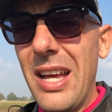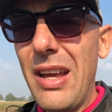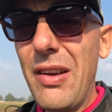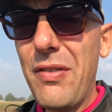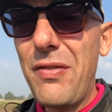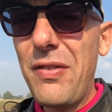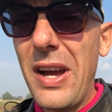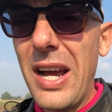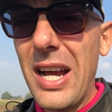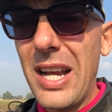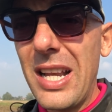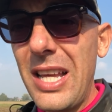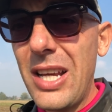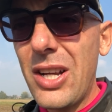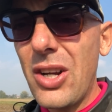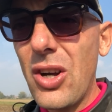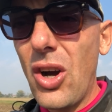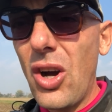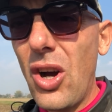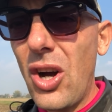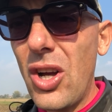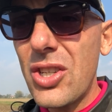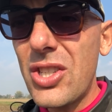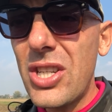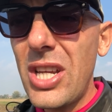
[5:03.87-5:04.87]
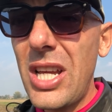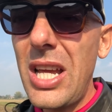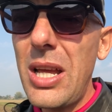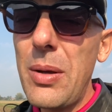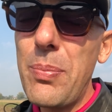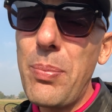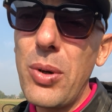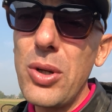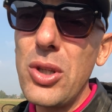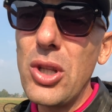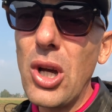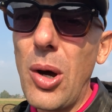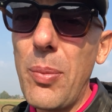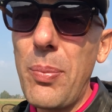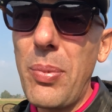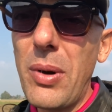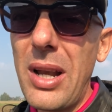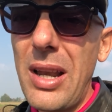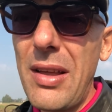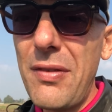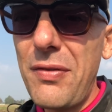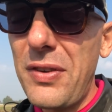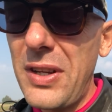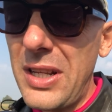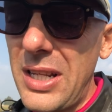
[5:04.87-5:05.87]
eh, fare le cose e poi dopo
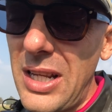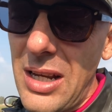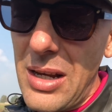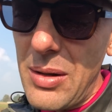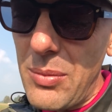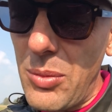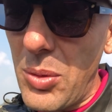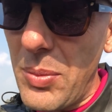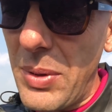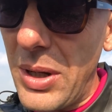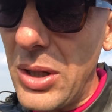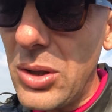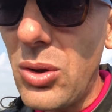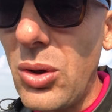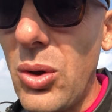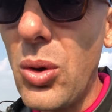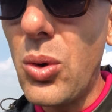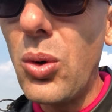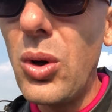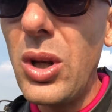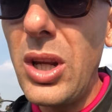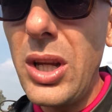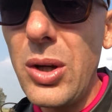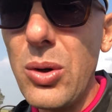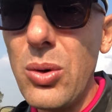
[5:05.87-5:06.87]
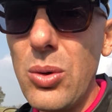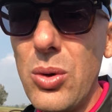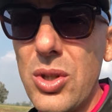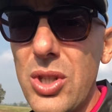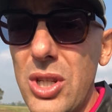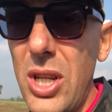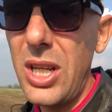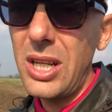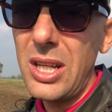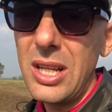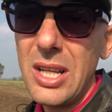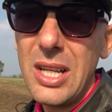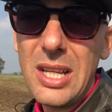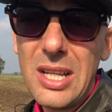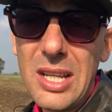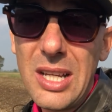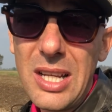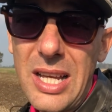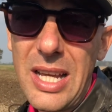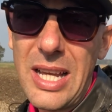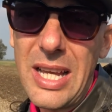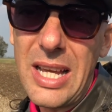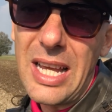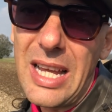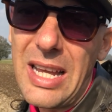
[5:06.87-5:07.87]
alla fine nel momento in cui li usi
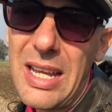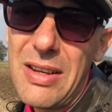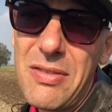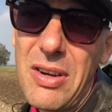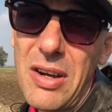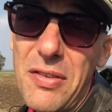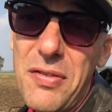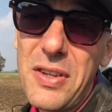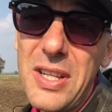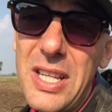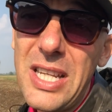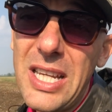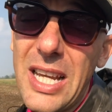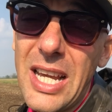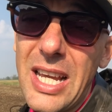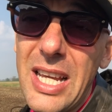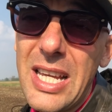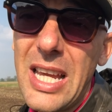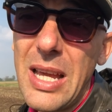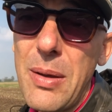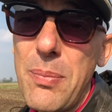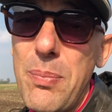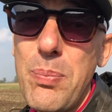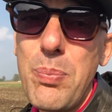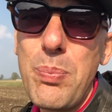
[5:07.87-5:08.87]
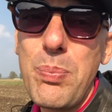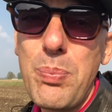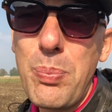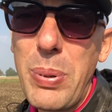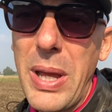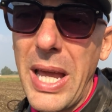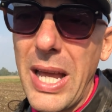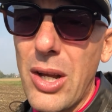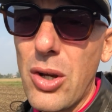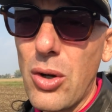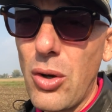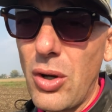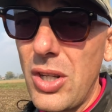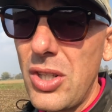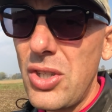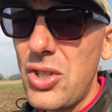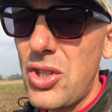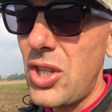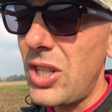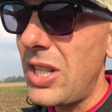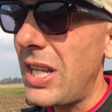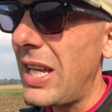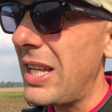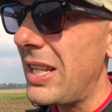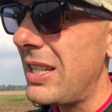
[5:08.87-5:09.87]
eh, va a finire che per
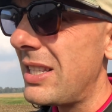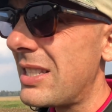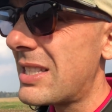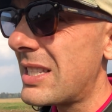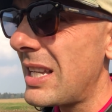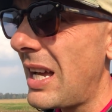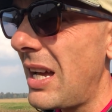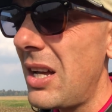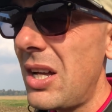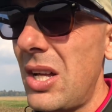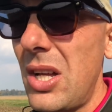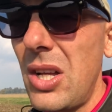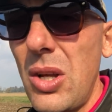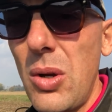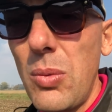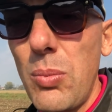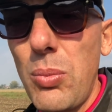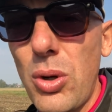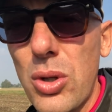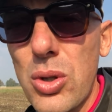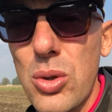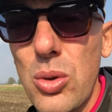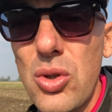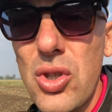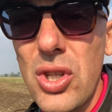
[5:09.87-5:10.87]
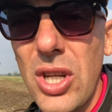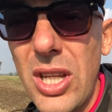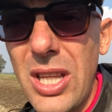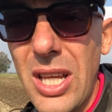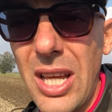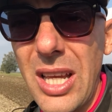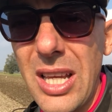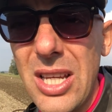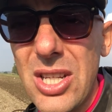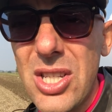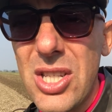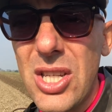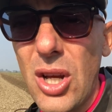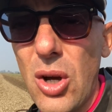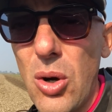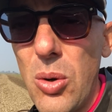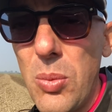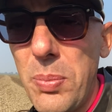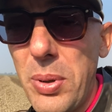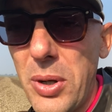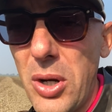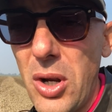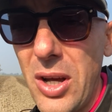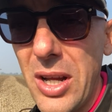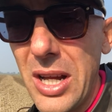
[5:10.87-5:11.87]
coincidenza può succedere che si
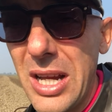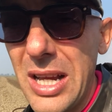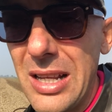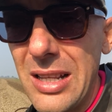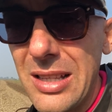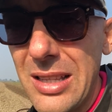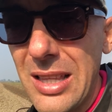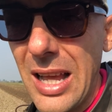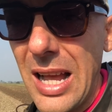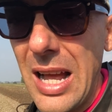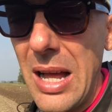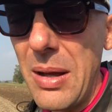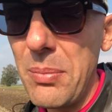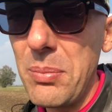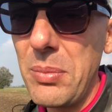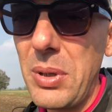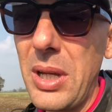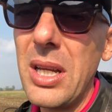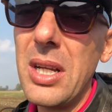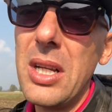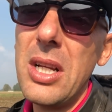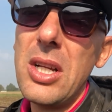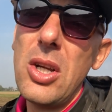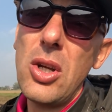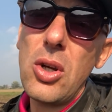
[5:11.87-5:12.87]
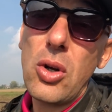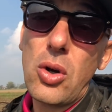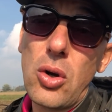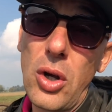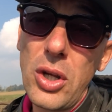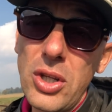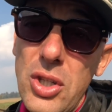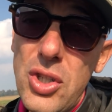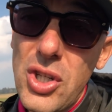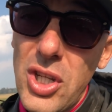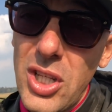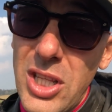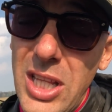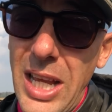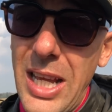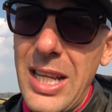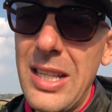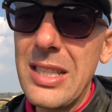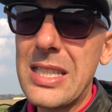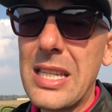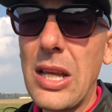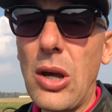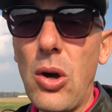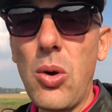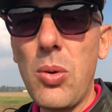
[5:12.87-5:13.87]
rompano anche entrambi.
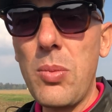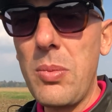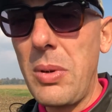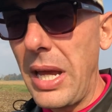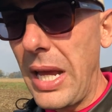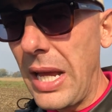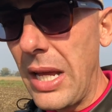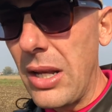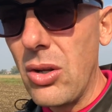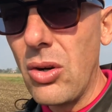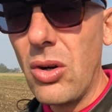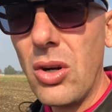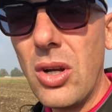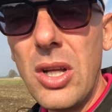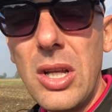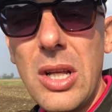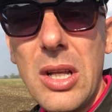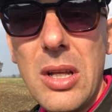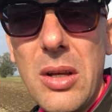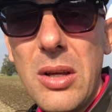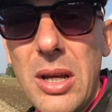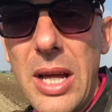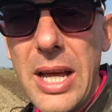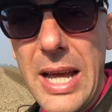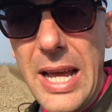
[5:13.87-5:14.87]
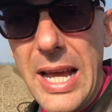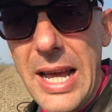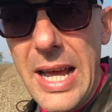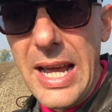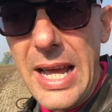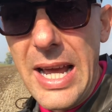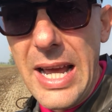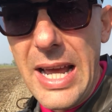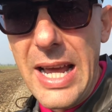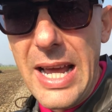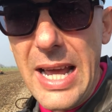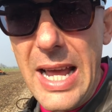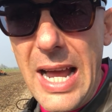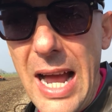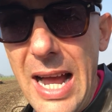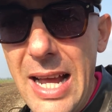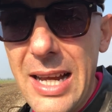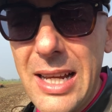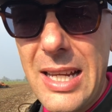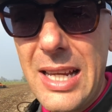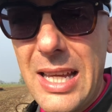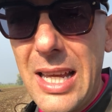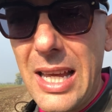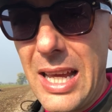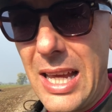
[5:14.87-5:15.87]
Coincidenza o meno, eh,
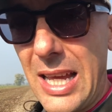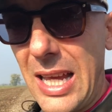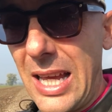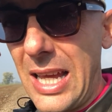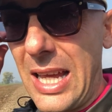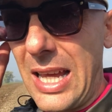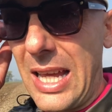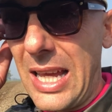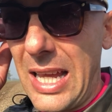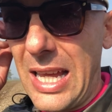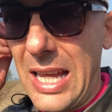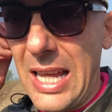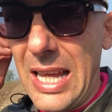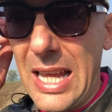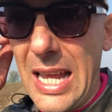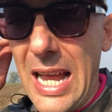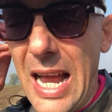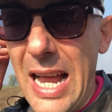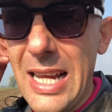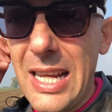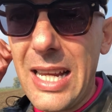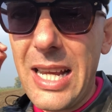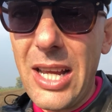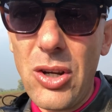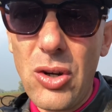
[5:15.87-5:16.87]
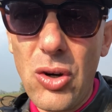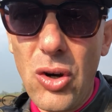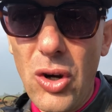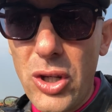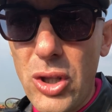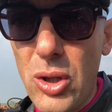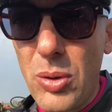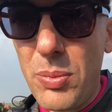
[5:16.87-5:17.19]
anche, anche noi